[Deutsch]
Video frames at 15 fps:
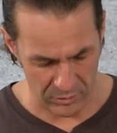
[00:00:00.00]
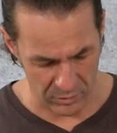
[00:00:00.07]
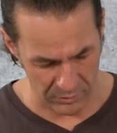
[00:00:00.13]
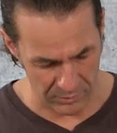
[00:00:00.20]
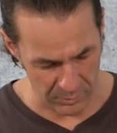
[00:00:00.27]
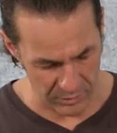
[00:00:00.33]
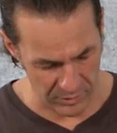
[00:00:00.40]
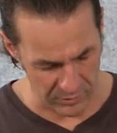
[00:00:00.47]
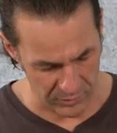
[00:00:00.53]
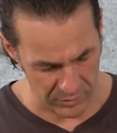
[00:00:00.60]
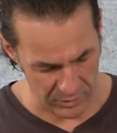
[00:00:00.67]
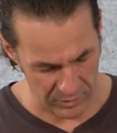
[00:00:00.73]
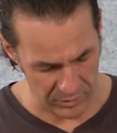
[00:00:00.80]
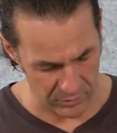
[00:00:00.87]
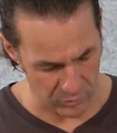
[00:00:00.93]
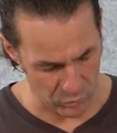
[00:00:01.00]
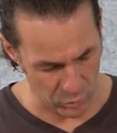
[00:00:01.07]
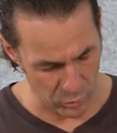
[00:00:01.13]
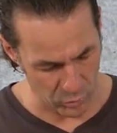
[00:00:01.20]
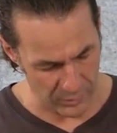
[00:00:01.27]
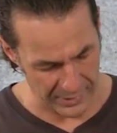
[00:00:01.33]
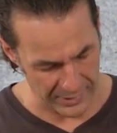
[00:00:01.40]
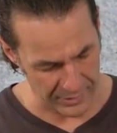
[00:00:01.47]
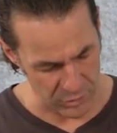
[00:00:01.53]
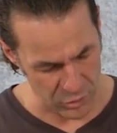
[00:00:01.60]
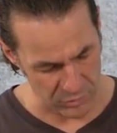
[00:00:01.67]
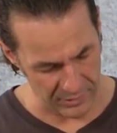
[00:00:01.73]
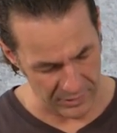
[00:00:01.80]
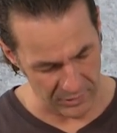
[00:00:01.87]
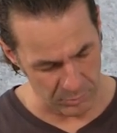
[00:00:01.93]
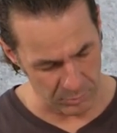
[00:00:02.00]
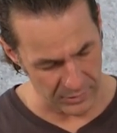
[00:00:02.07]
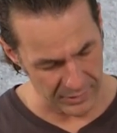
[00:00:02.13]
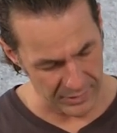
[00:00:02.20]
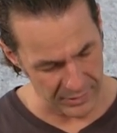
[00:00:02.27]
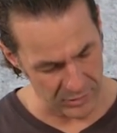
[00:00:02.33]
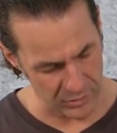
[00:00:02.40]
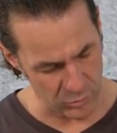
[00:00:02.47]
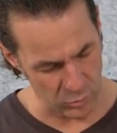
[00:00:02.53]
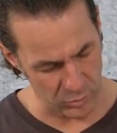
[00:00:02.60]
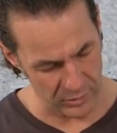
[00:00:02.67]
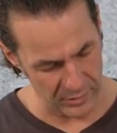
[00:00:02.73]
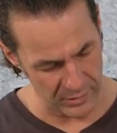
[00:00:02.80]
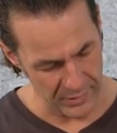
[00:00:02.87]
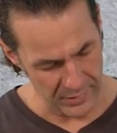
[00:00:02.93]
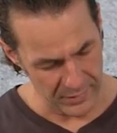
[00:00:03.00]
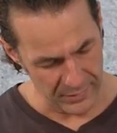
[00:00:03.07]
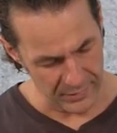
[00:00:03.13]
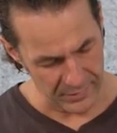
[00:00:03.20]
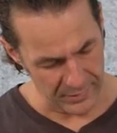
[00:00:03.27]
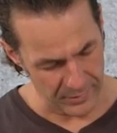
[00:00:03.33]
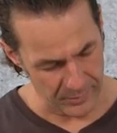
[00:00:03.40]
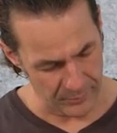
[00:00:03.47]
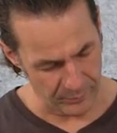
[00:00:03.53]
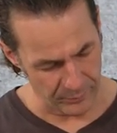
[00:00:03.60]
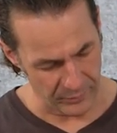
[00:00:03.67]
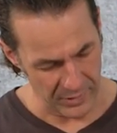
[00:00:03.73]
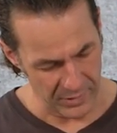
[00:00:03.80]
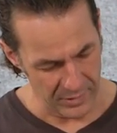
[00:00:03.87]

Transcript: Oder wenn man jetzt hier hinten so Kloake, Schwanzbereich guckt, ähm,